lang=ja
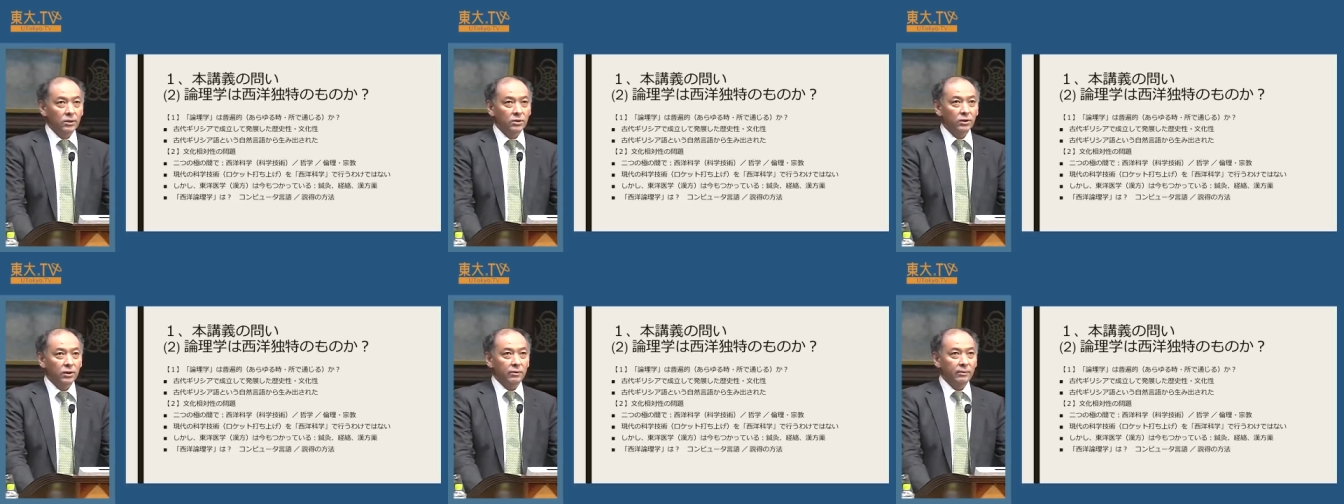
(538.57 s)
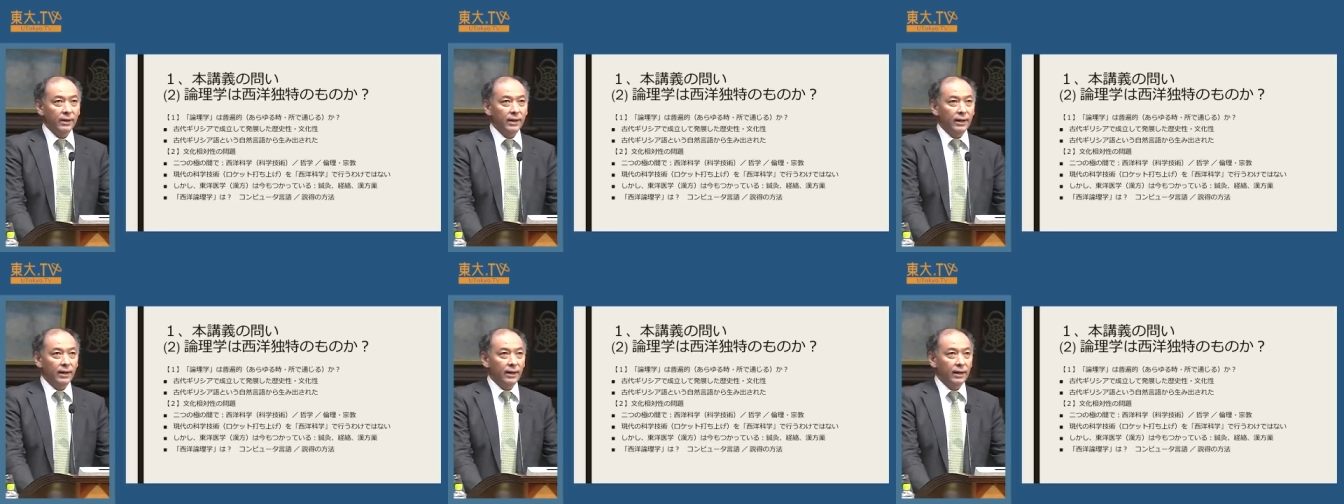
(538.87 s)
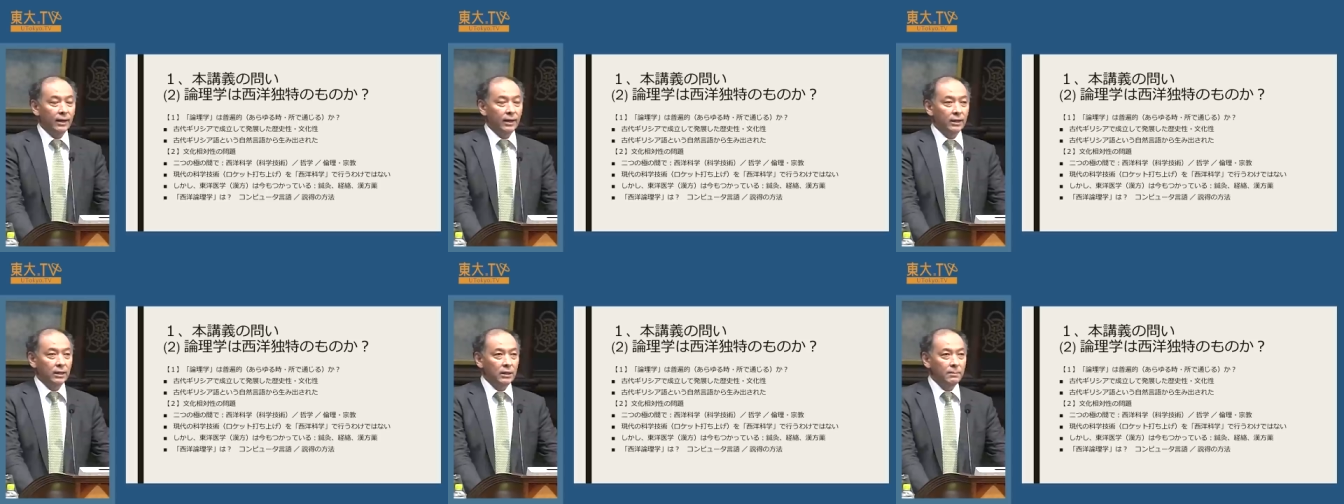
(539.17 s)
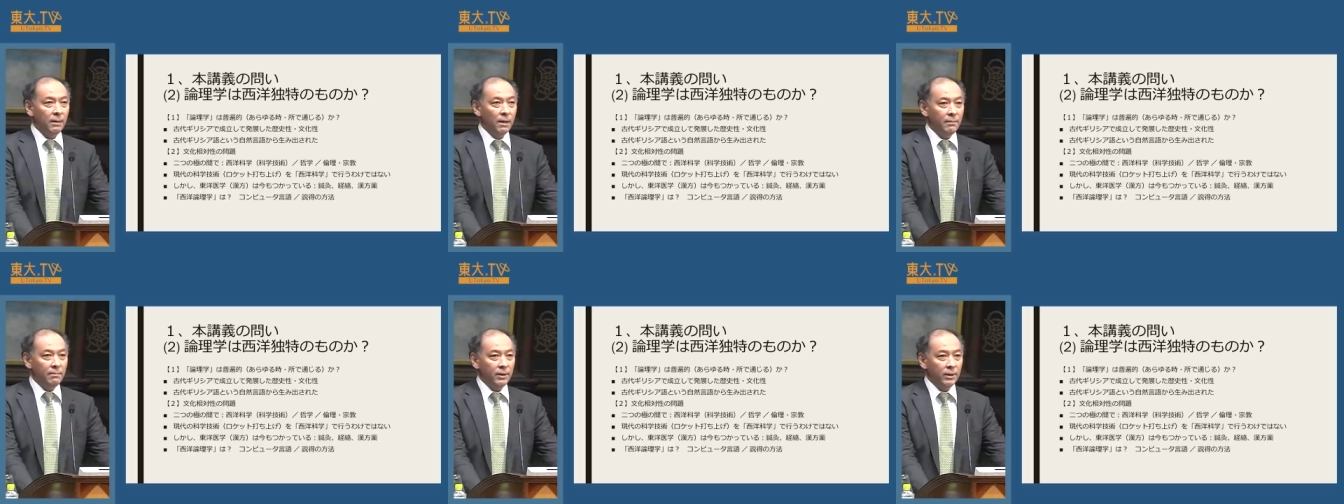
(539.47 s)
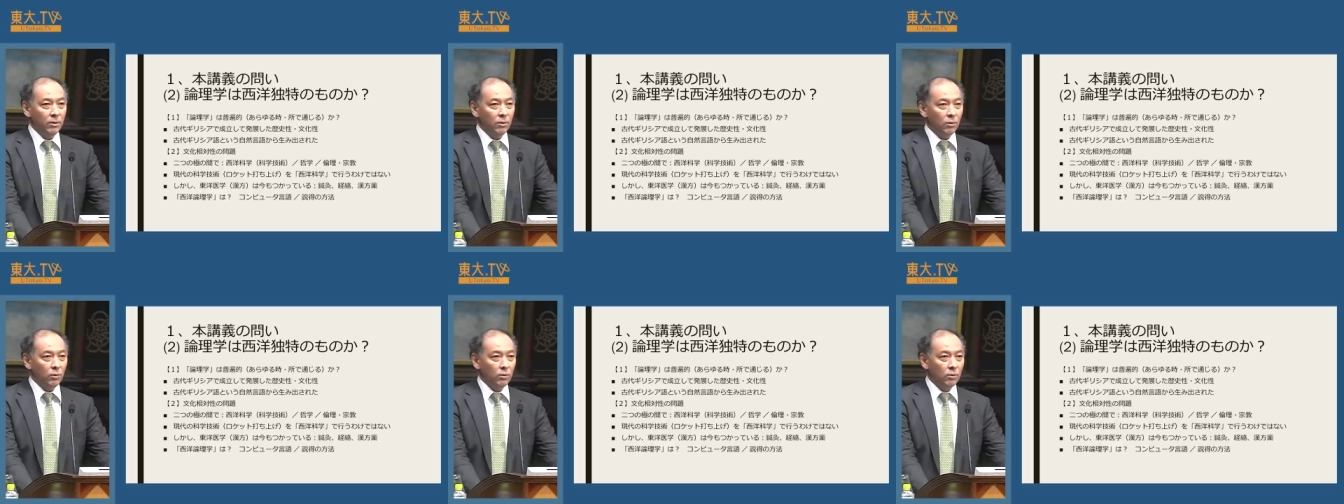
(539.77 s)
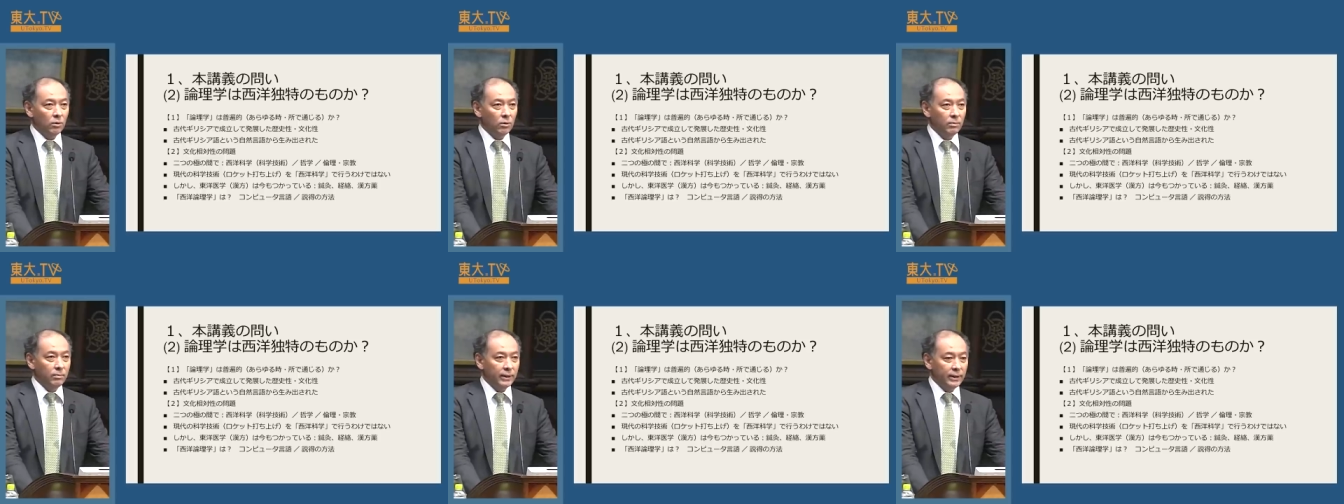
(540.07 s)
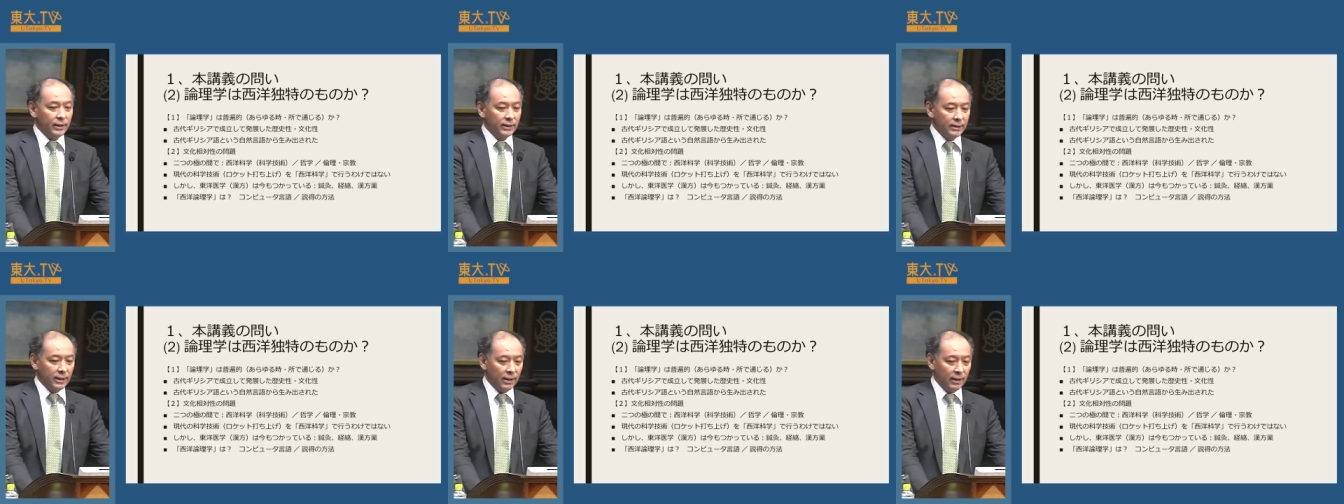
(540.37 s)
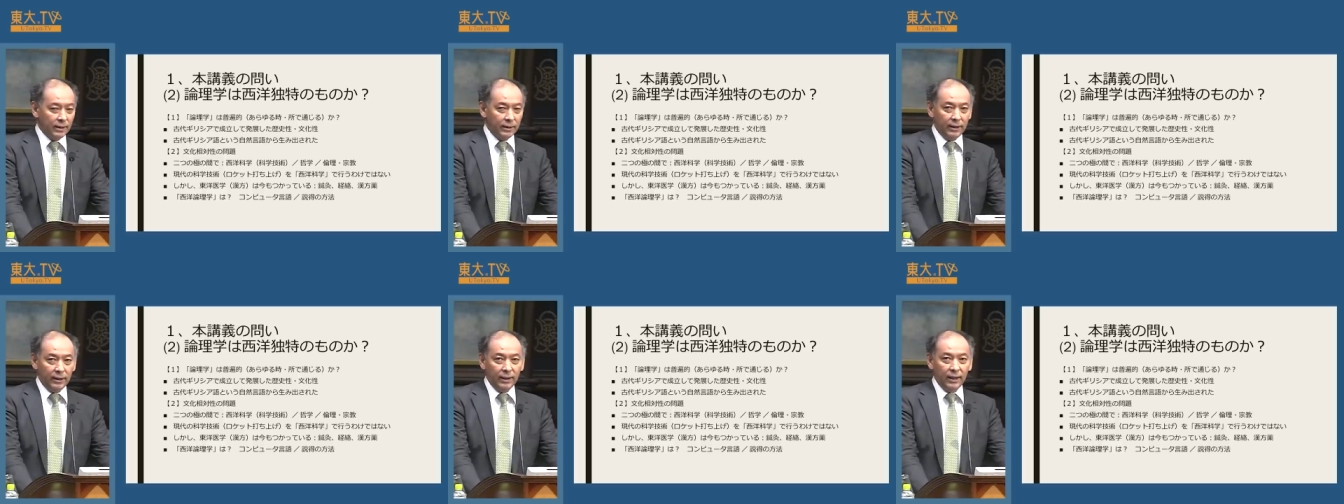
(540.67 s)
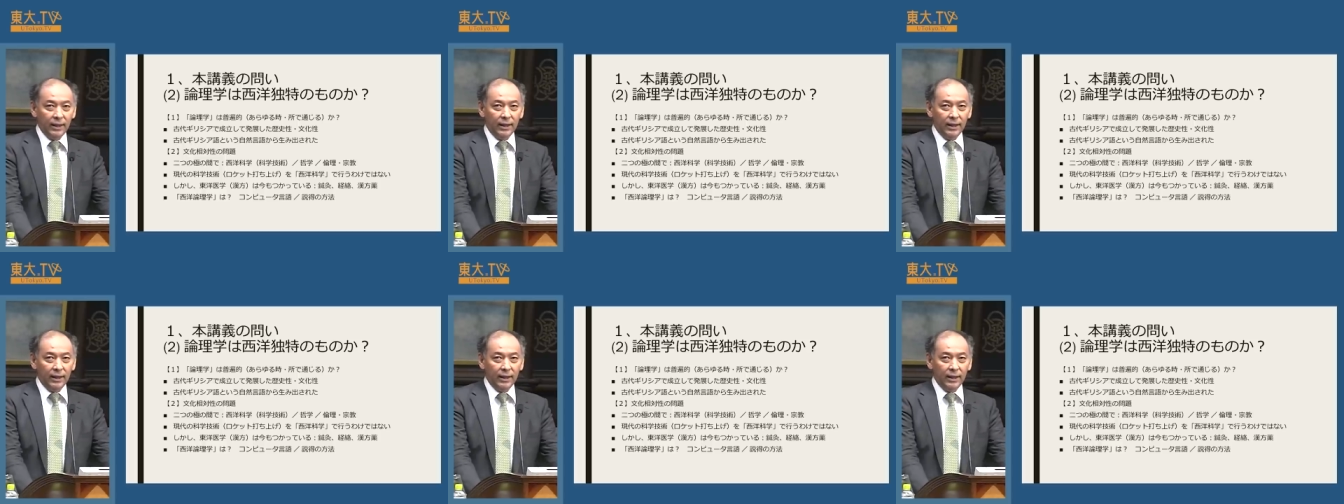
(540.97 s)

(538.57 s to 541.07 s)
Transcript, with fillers: それは2番目のこのまたさらに、